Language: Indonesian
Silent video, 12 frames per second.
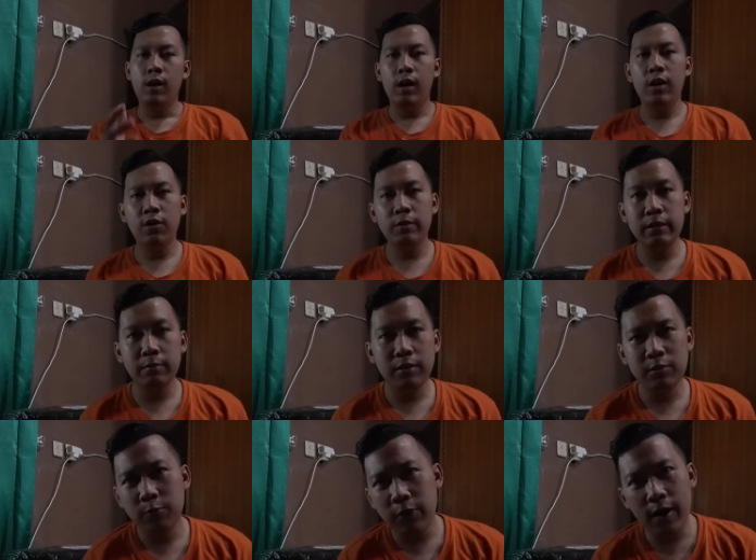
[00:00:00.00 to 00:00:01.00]
Halo teman-teman
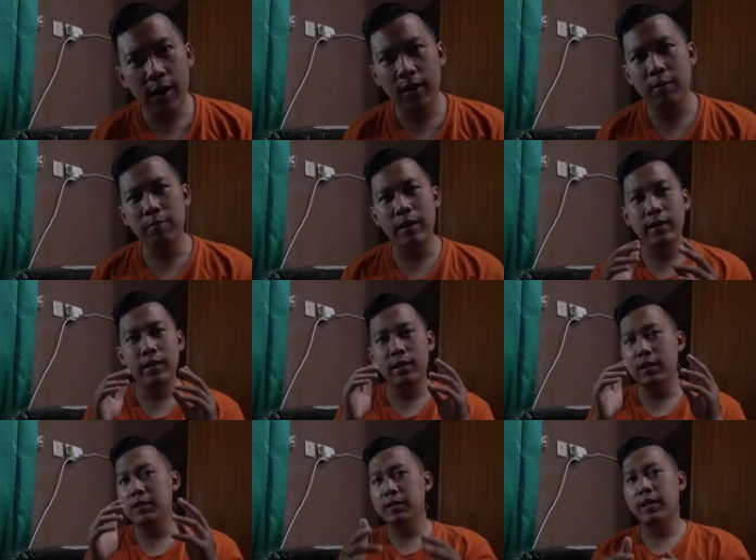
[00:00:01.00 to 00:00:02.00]
semua, kembali
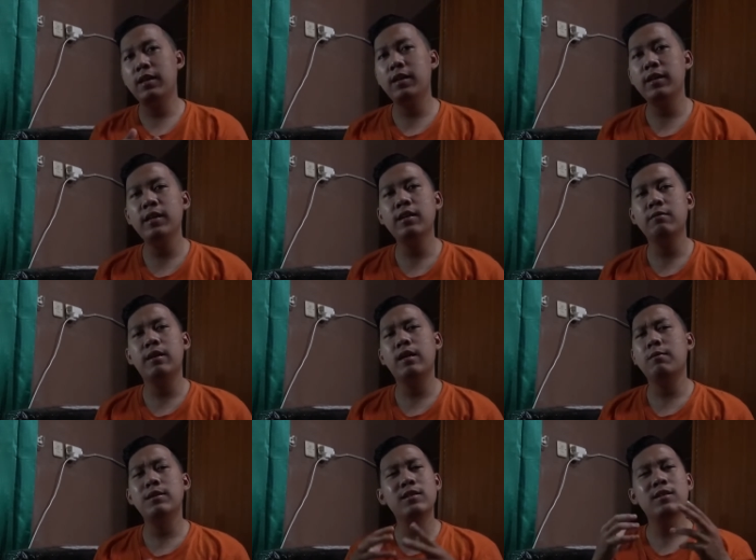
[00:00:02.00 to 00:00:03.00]
di channel ini,
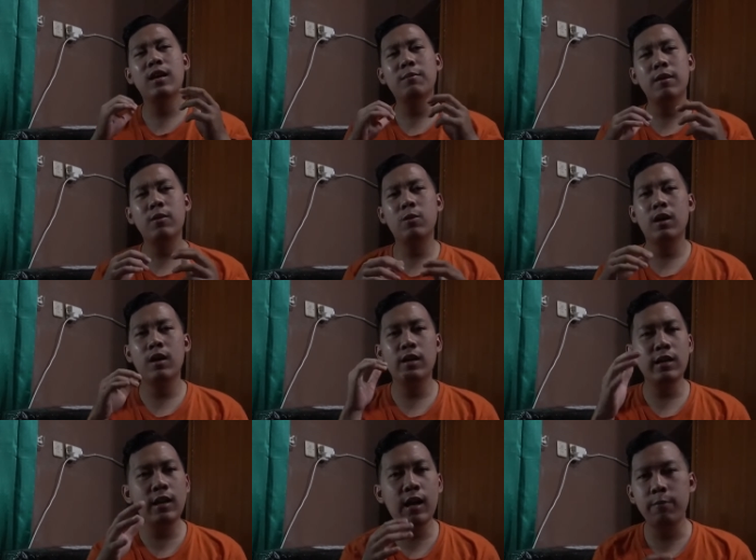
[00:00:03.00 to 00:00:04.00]
kembali bersama
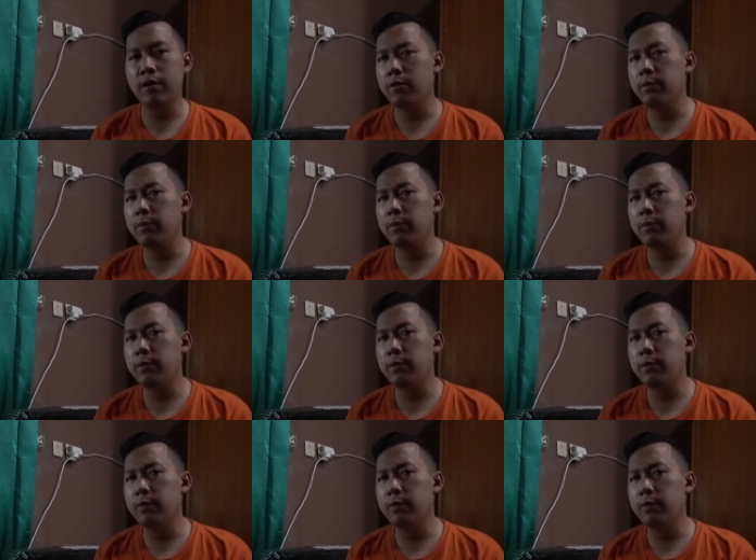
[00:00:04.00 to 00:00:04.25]
gua Ilham.